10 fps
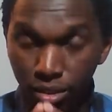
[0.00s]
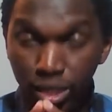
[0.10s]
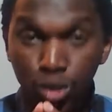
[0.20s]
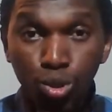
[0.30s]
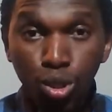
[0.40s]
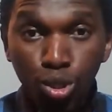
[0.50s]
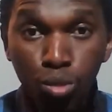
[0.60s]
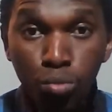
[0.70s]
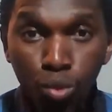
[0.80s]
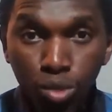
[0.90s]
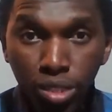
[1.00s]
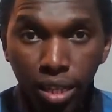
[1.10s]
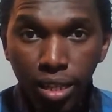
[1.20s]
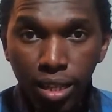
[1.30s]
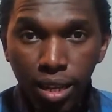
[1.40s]
on est toujours en train de
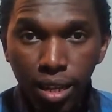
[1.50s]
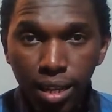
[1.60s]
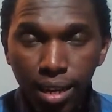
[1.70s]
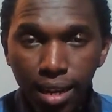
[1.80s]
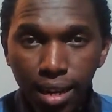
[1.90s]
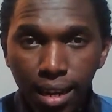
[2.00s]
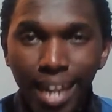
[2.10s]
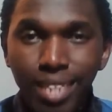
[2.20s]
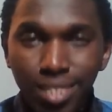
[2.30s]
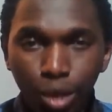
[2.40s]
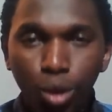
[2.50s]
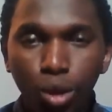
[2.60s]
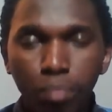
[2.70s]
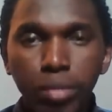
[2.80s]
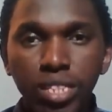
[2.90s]
montrer les
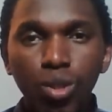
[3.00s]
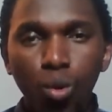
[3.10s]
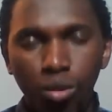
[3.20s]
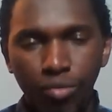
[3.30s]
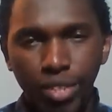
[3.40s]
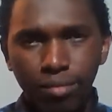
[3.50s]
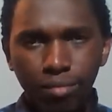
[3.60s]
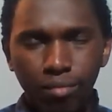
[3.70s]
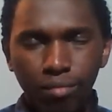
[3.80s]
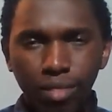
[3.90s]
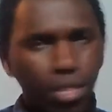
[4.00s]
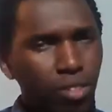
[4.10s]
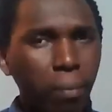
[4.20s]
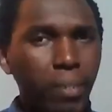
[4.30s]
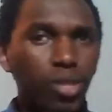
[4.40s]
erreurs médicaux en fait.
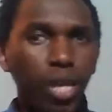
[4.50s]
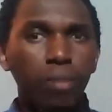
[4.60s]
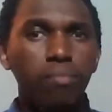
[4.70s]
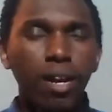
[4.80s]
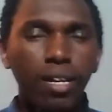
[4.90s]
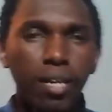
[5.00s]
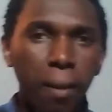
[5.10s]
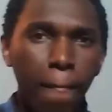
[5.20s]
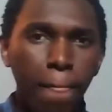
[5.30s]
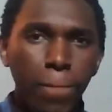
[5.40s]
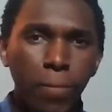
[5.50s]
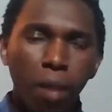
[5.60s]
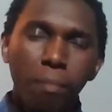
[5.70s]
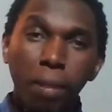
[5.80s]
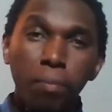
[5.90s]
Je ne sais pas si tu as remarqué,
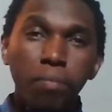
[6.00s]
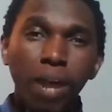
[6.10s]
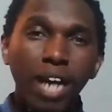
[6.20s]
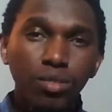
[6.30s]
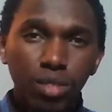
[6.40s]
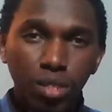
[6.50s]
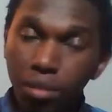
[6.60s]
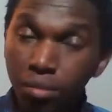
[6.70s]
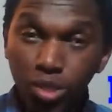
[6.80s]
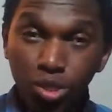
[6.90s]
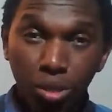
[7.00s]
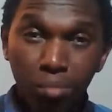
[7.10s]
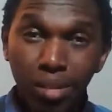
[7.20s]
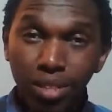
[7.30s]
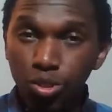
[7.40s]
mais la plupart du temps, même quand tu
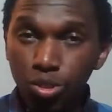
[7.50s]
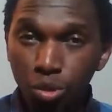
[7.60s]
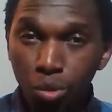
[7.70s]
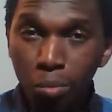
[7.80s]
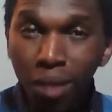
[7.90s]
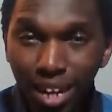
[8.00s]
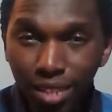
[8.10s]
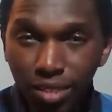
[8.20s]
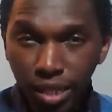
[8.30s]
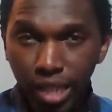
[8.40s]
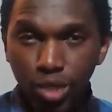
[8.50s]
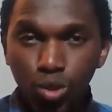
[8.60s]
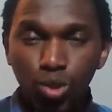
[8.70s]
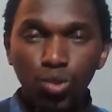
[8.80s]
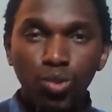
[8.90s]
te, quand tu te balades dans les
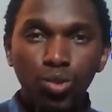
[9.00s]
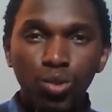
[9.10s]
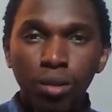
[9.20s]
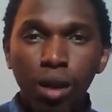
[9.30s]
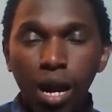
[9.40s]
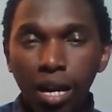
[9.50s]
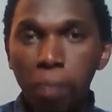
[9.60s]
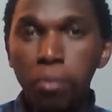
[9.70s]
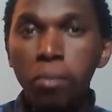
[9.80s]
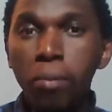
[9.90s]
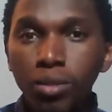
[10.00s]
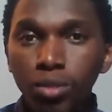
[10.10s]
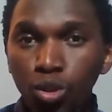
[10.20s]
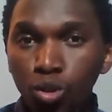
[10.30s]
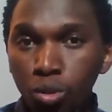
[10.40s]
réseaux sociaux, la plupart du
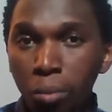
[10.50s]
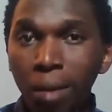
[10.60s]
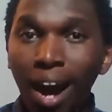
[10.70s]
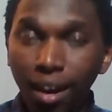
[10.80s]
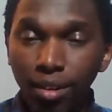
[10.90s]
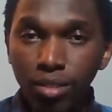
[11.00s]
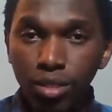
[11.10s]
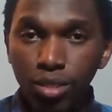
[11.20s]
temps, quand on parle